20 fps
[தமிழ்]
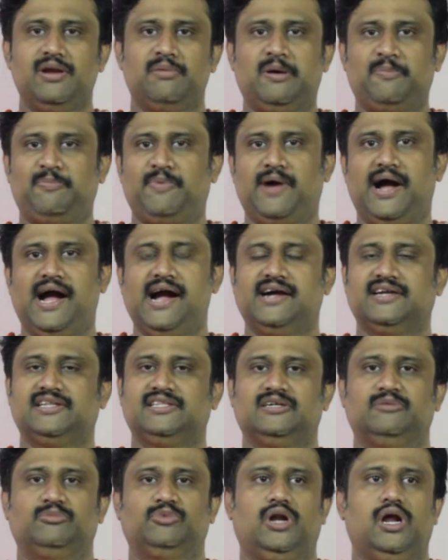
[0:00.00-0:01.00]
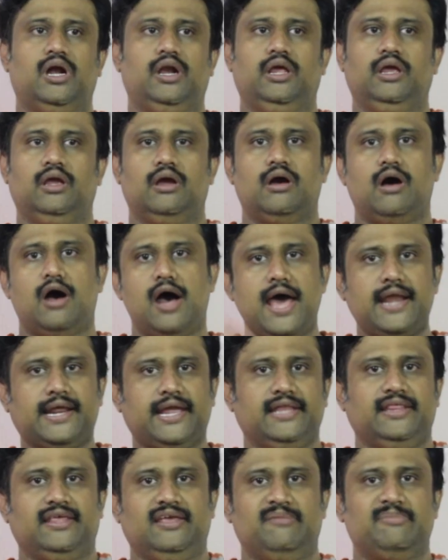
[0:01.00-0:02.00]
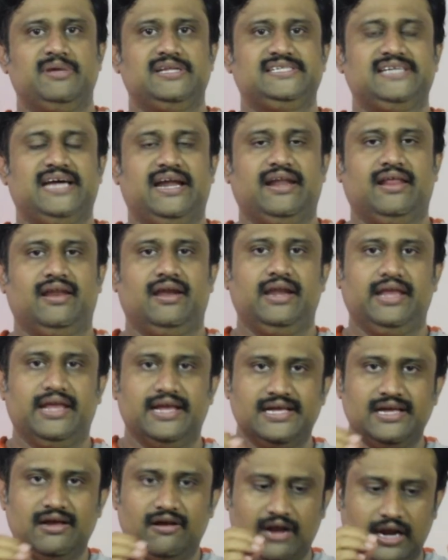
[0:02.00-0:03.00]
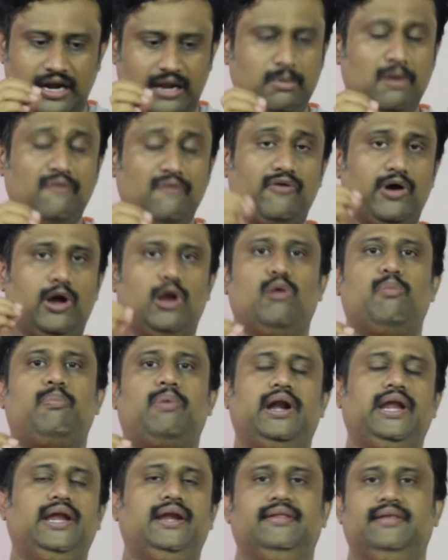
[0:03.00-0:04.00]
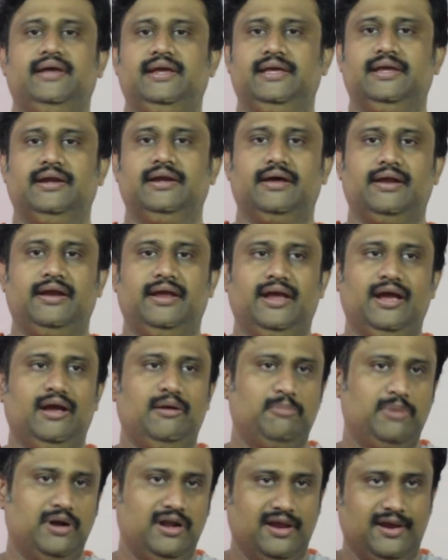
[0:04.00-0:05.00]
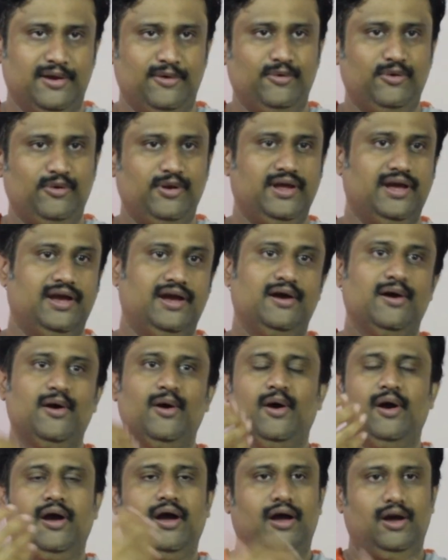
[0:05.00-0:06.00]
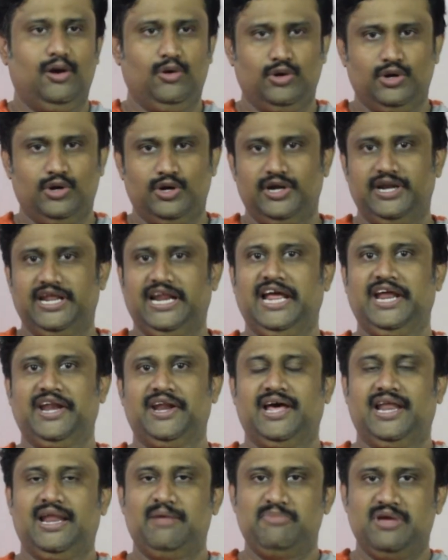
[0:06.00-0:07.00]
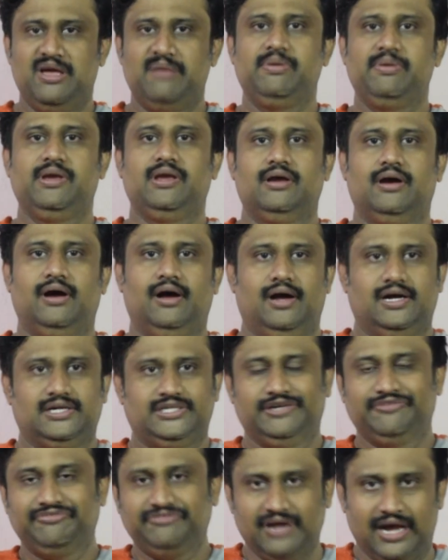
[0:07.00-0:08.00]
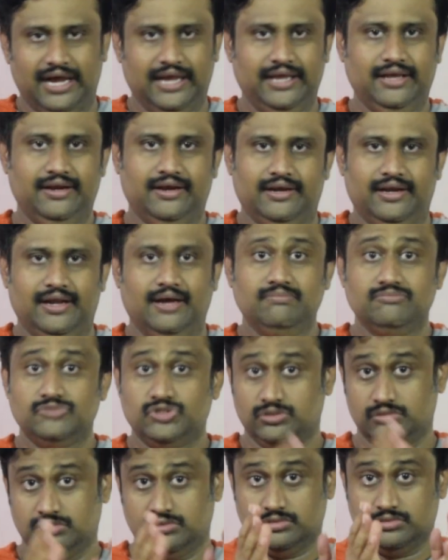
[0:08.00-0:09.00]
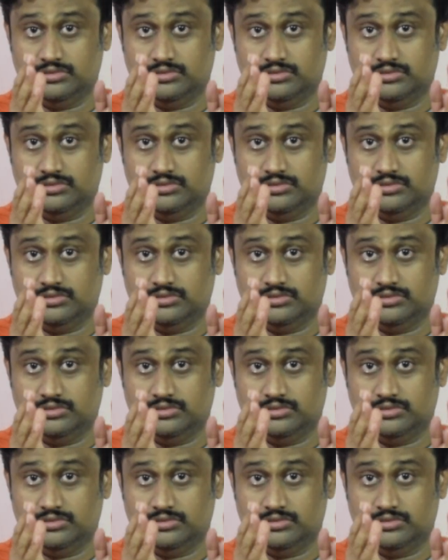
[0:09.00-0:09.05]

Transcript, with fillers: நம்ம பார்க்கறதுக்கு முன்னாடி ஆர்கே த இமெயில் சேனலை நீங்கள் கண்டிப்பாக ஃபாலோ பண்ணிட்டு தான் இருக்கிறீங்க பட் என்னுடைய ஒரு டிலேனால மேபி ஷிஃப்ட் ஆகிருக்கலாம் ஸோ